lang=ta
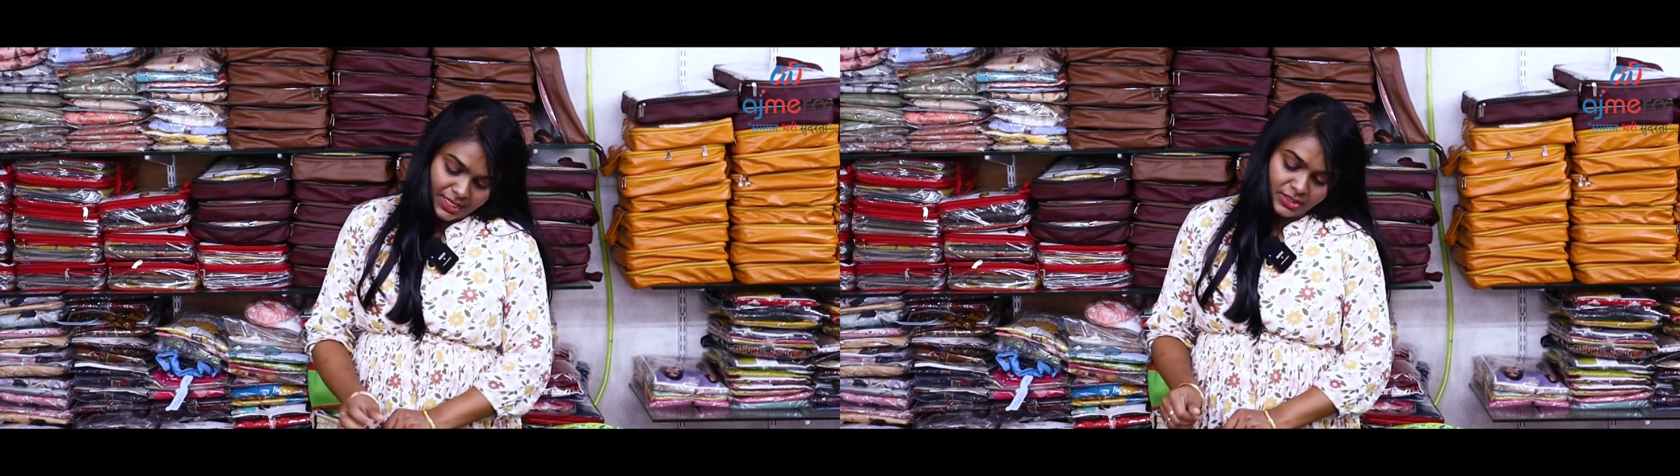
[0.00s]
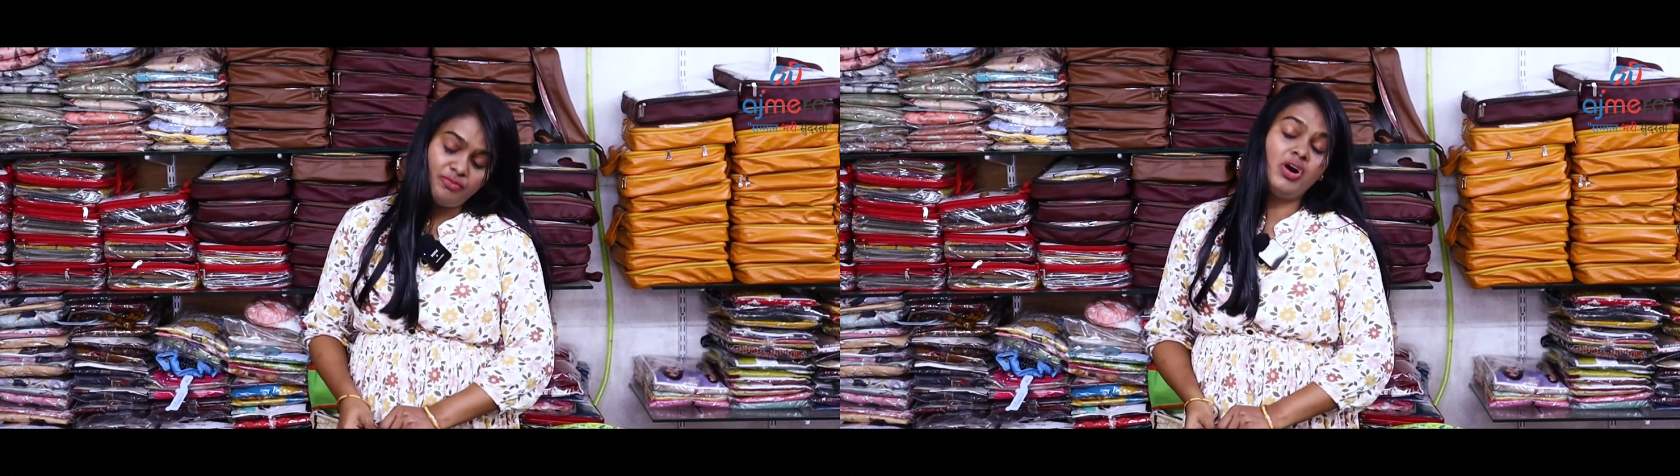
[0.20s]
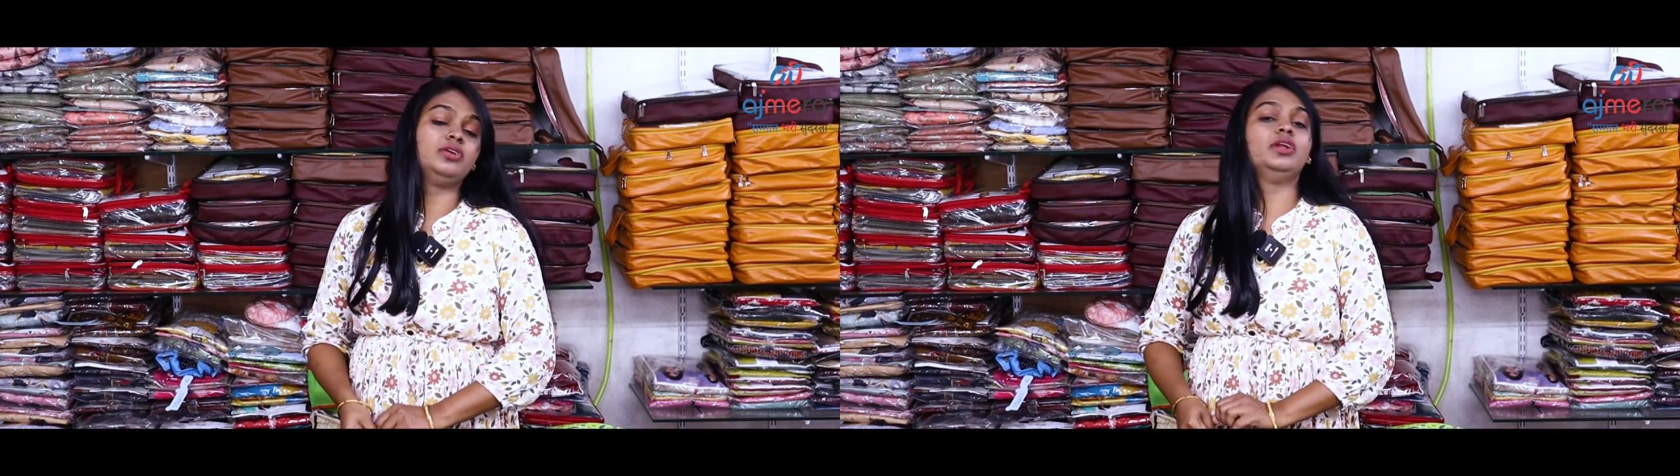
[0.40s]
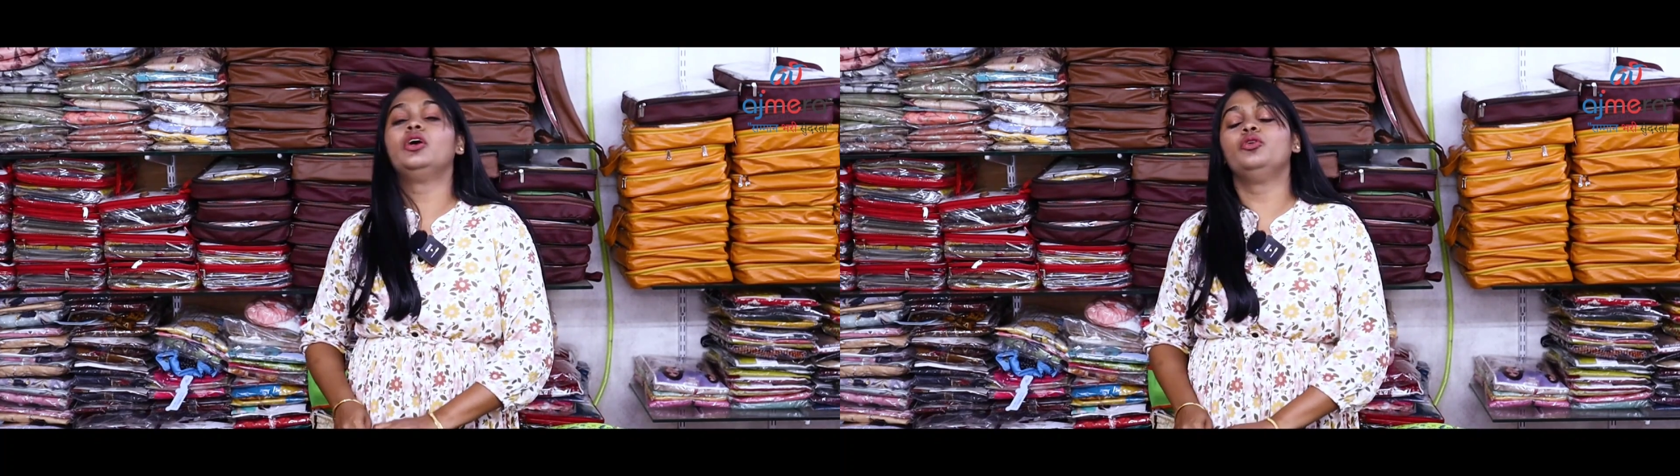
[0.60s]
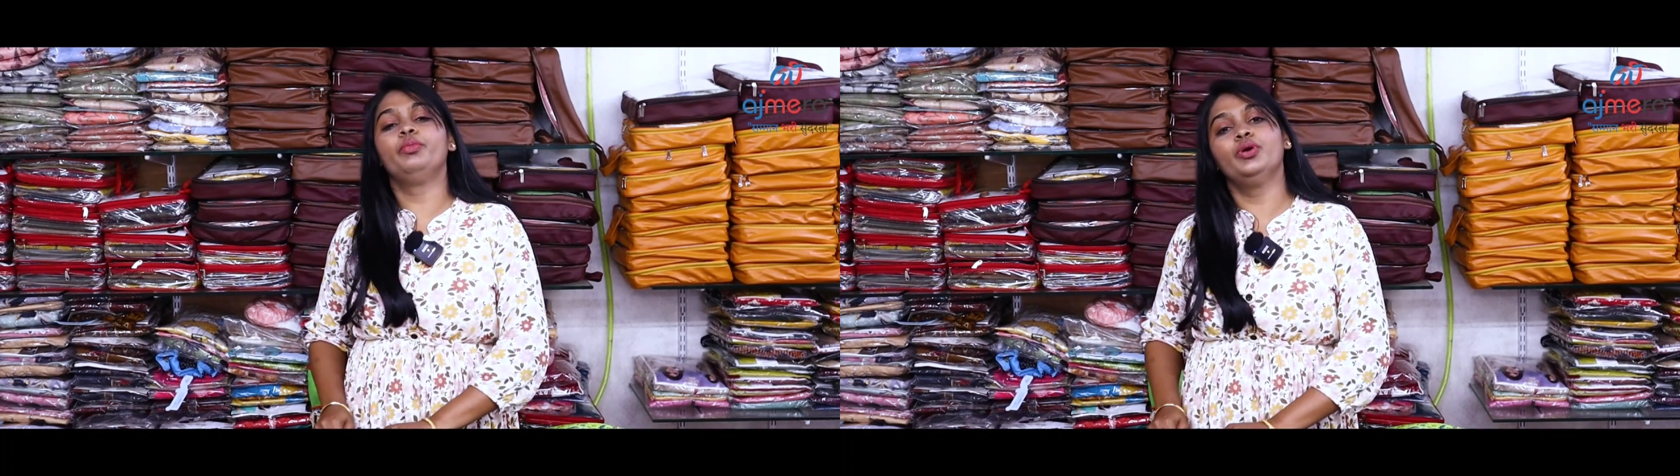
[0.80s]
எது
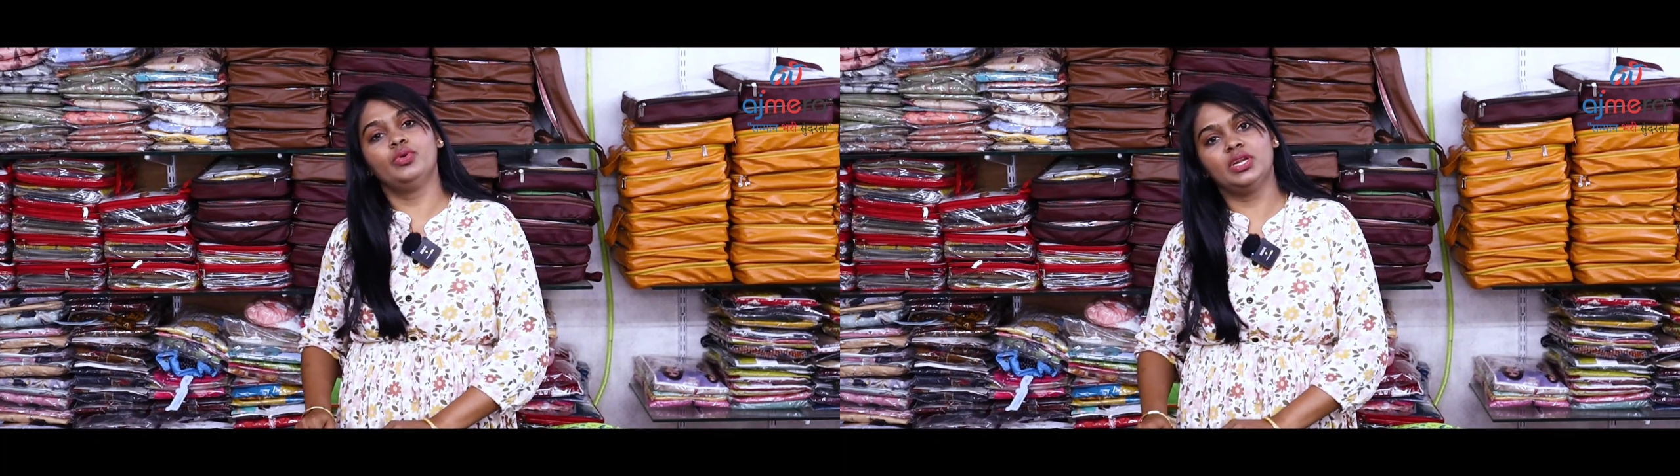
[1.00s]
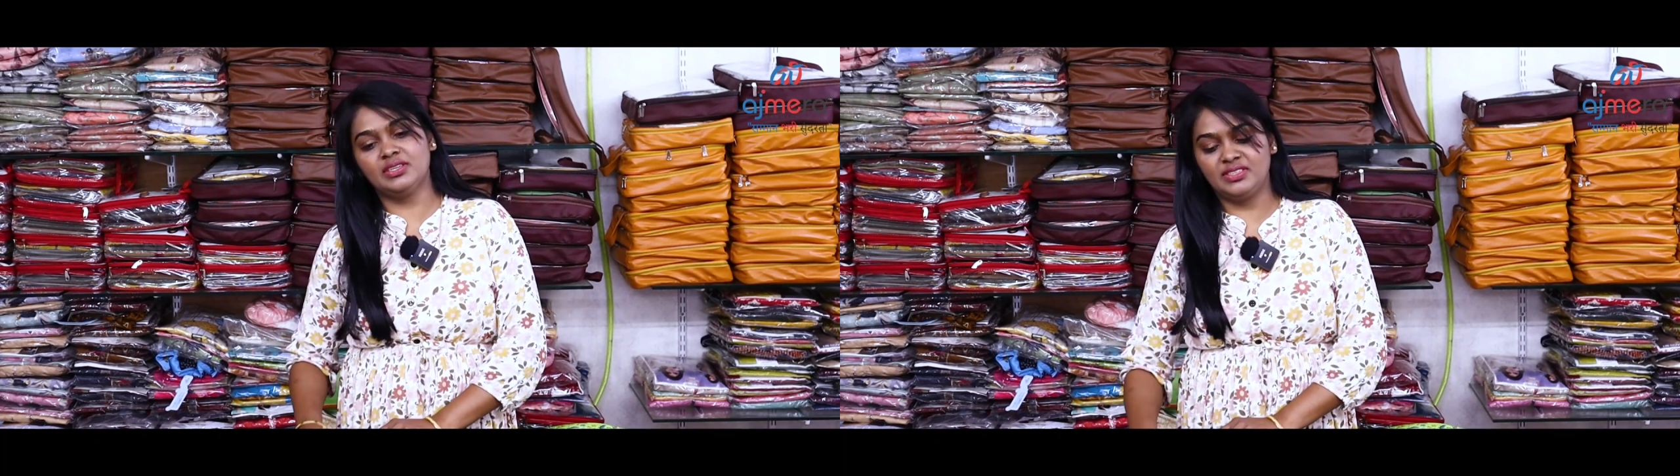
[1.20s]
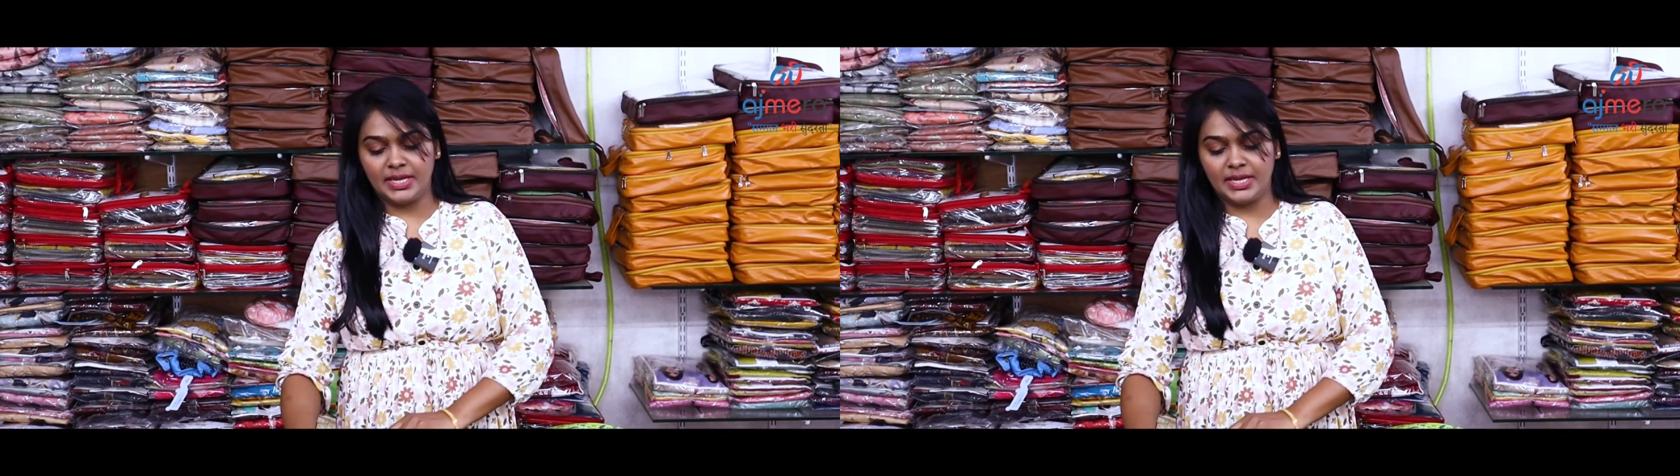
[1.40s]
வாங்கினாலுமே உங்களுக்கு